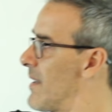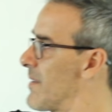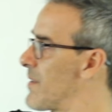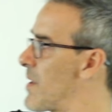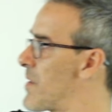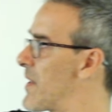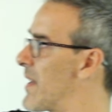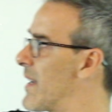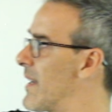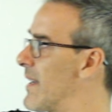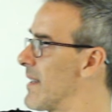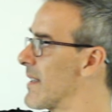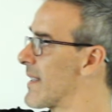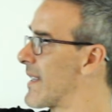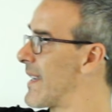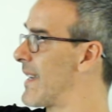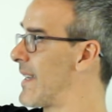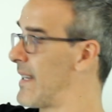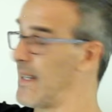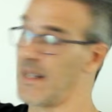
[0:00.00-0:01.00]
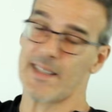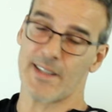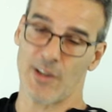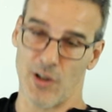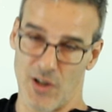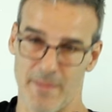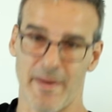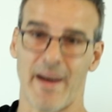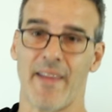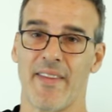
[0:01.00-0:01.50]
Dice que el
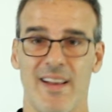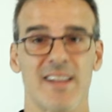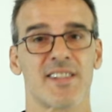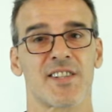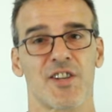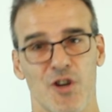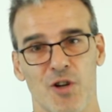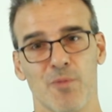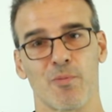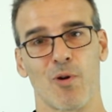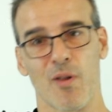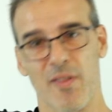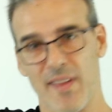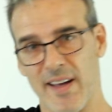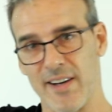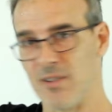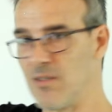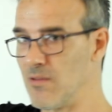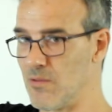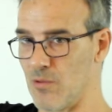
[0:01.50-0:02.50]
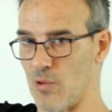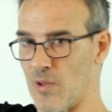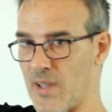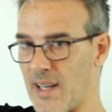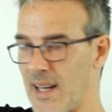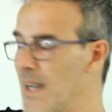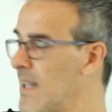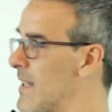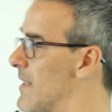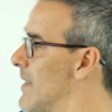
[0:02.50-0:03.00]
teorema del señor Bolzano, un
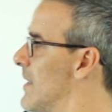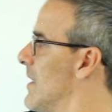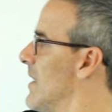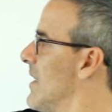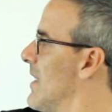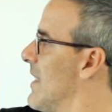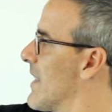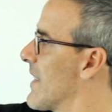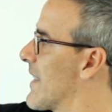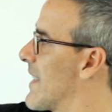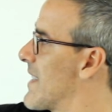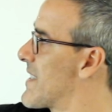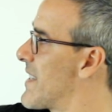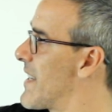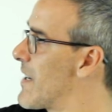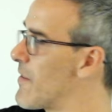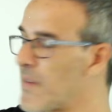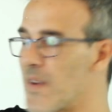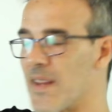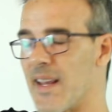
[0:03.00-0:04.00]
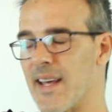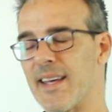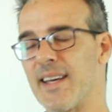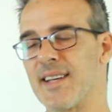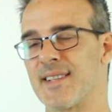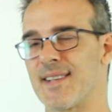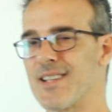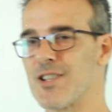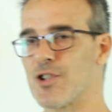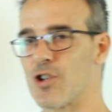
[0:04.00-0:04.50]
crack, que si f de
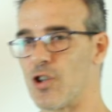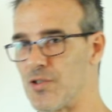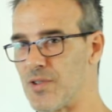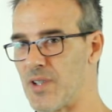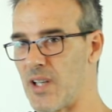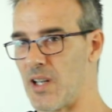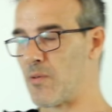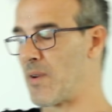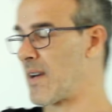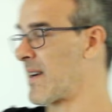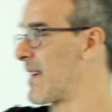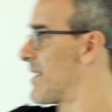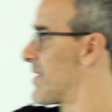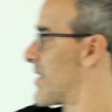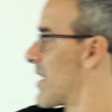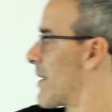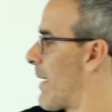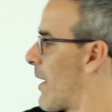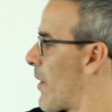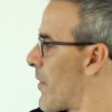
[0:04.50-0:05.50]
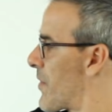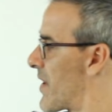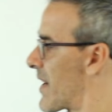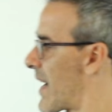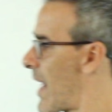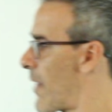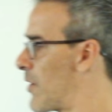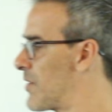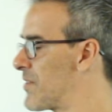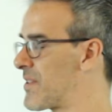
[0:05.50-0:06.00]
x es continua en el intervalo
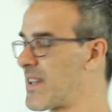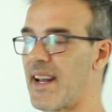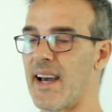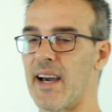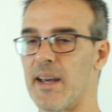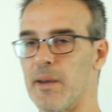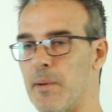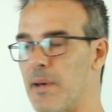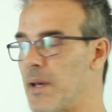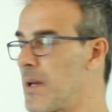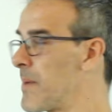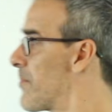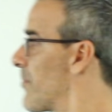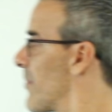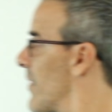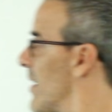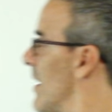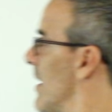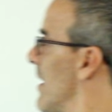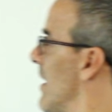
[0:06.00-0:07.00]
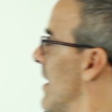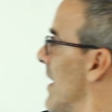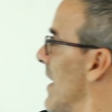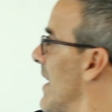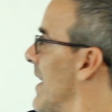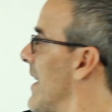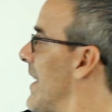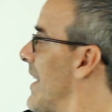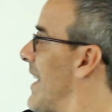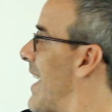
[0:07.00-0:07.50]
cerrado entre a y b,
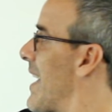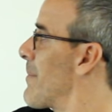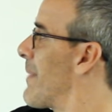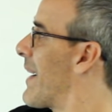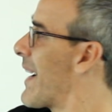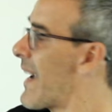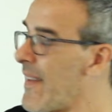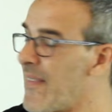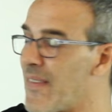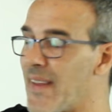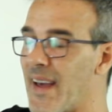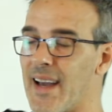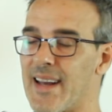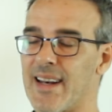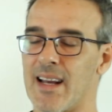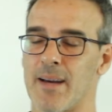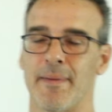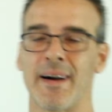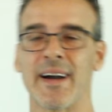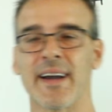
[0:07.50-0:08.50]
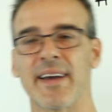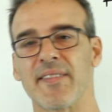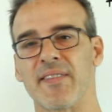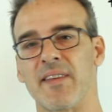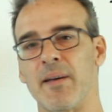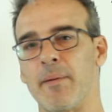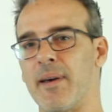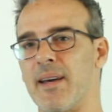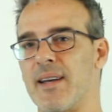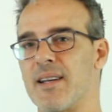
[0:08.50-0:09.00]
y la imagen de a y la imagen
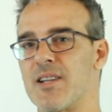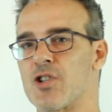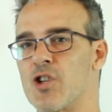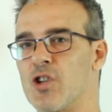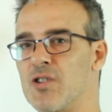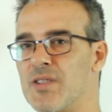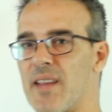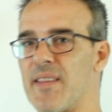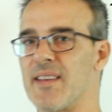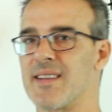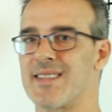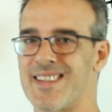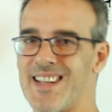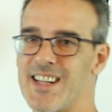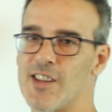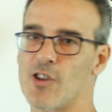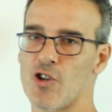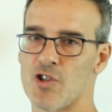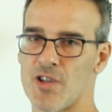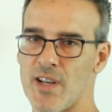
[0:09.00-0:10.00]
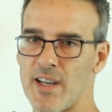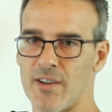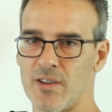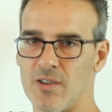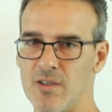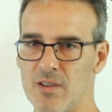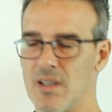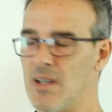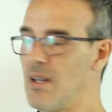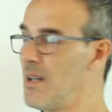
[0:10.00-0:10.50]
de b son de distinto
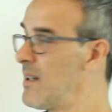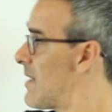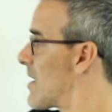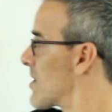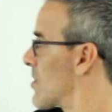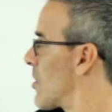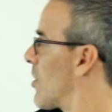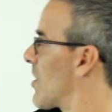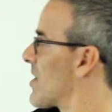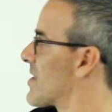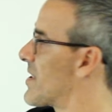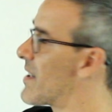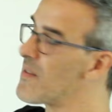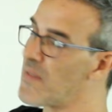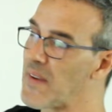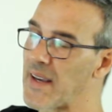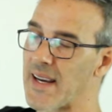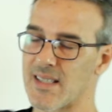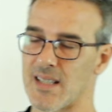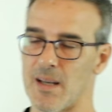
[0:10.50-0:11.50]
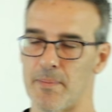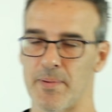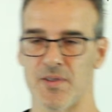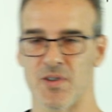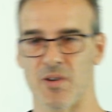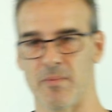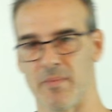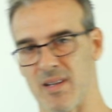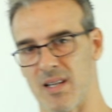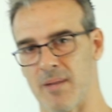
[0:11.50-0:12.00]
signo, esto es lo que significa esta
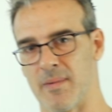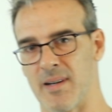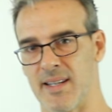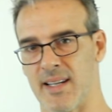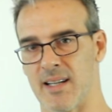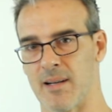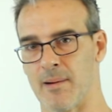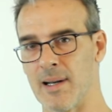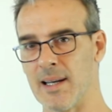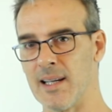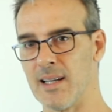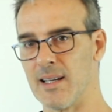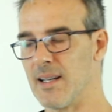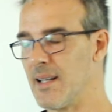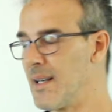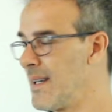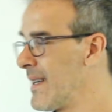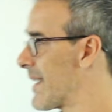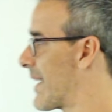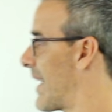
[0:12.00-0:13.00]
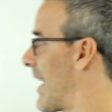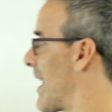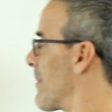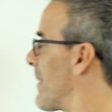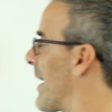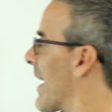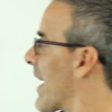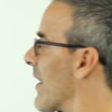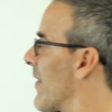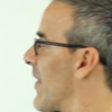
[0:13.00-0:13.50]
expresión matemática, ¿vale? Que la
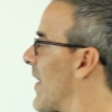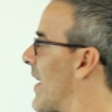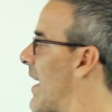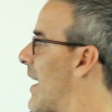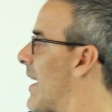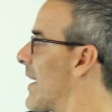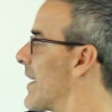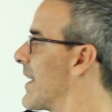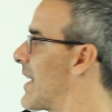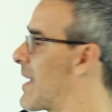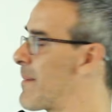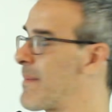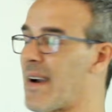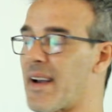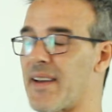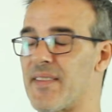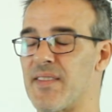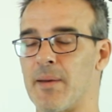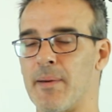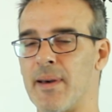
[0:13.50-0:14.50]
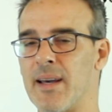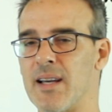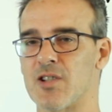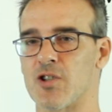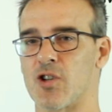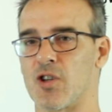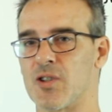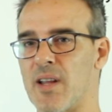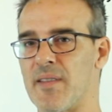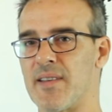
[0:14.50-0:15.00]
imagen de a y la imagen de b
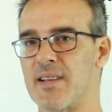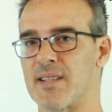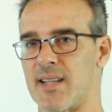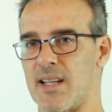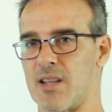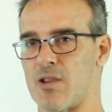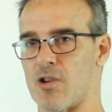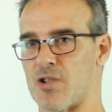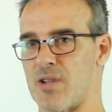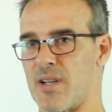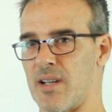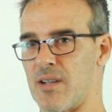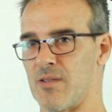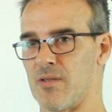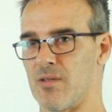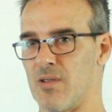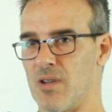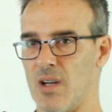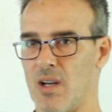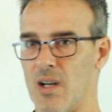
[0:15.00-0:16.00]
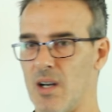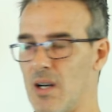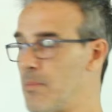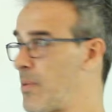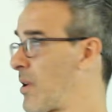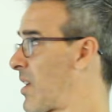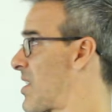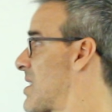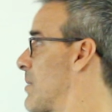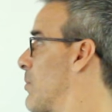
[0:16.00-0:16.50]
son de distinto signo.
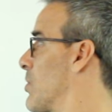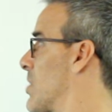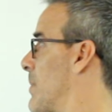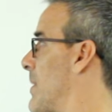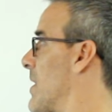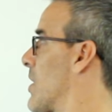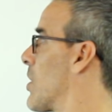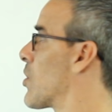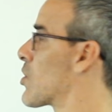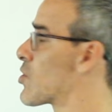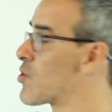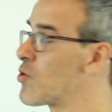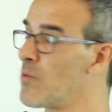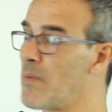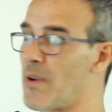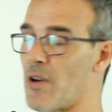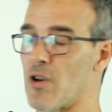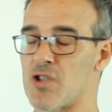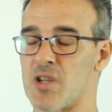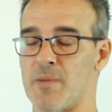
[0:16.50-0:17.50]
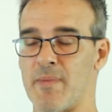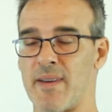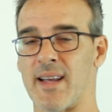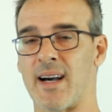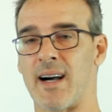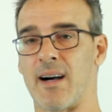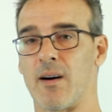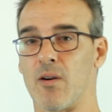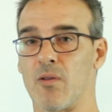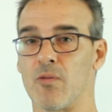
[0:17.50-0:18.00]
Porque si multiplico dos números y me
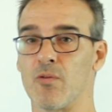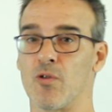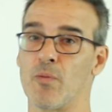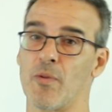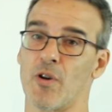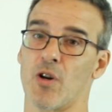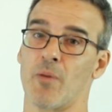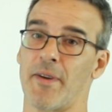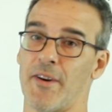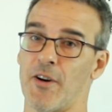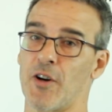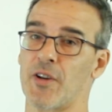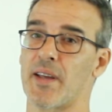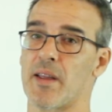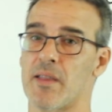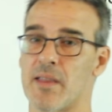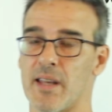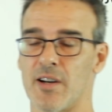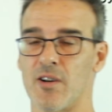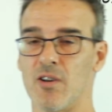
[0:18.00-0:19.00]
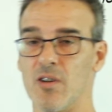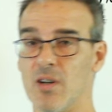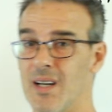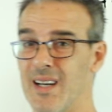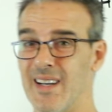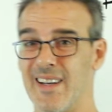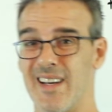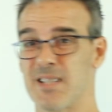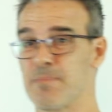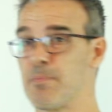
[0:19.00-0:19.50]
da un número menor que cero,
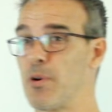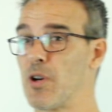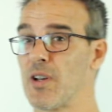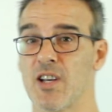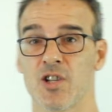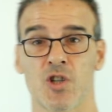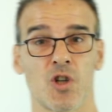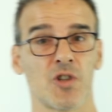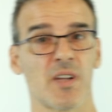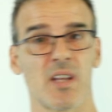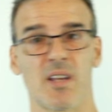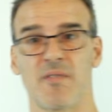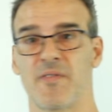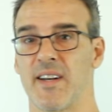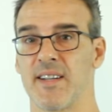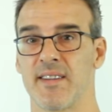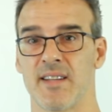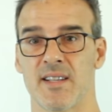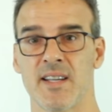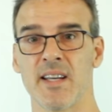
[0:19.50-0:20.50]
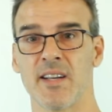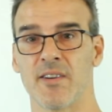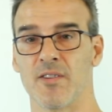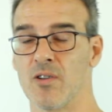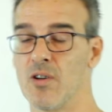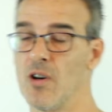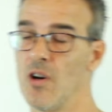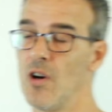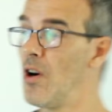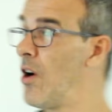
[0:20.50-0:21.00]
es porque son de diferente signo.